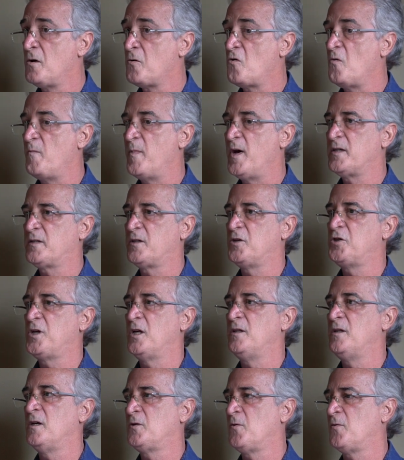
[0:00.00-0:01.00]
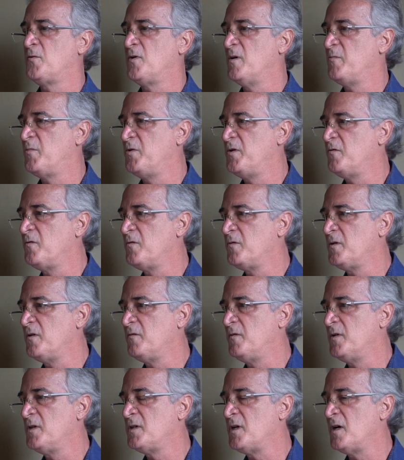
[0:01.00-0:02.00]
começa a estender seu campo de, de
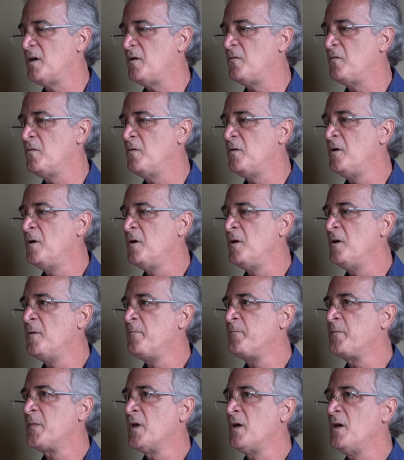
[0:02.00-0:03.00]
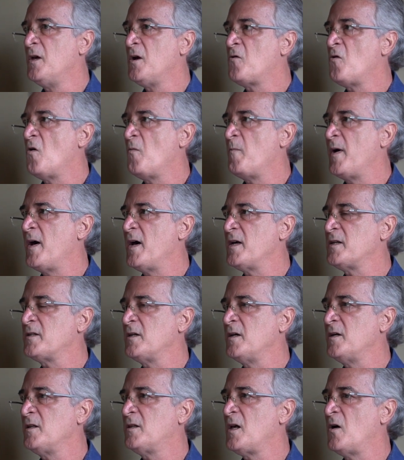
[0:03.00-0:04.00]
visão e
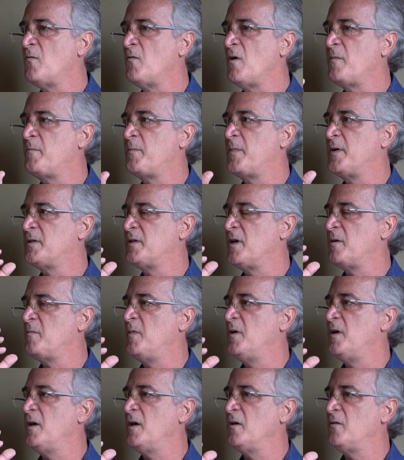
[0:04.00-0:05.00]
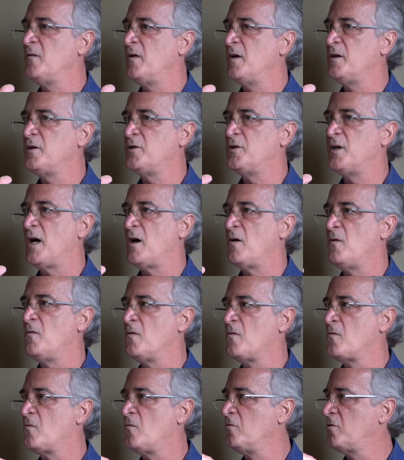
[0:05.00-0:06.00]
começa então a perceber né, já
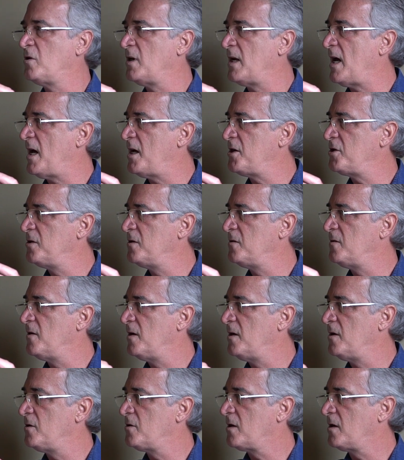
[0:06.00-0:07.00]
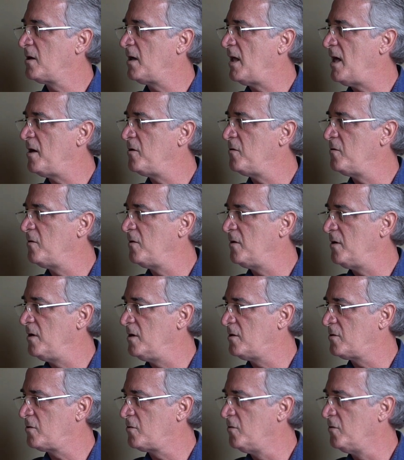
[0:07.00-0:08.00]
contrastes, né, claro e
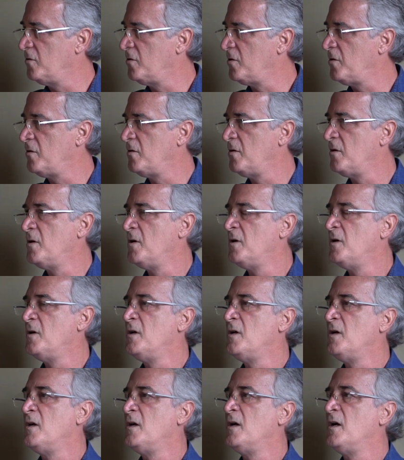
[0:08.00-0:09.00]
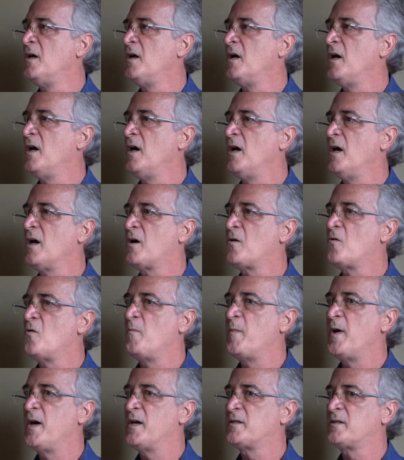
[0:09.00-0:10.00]
escuro, é,
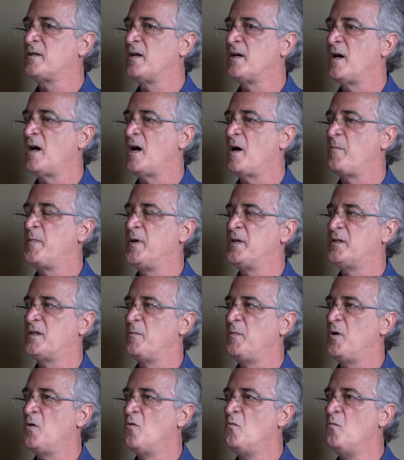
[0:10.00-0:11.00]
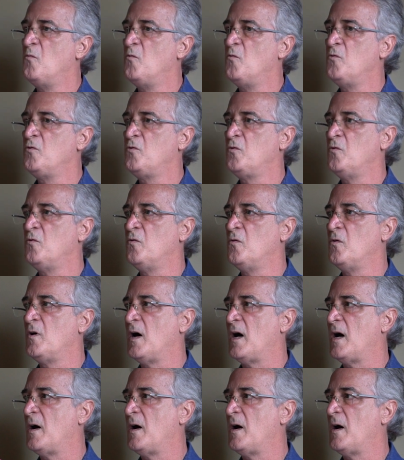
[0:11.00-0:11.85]
começa a perceber o mundo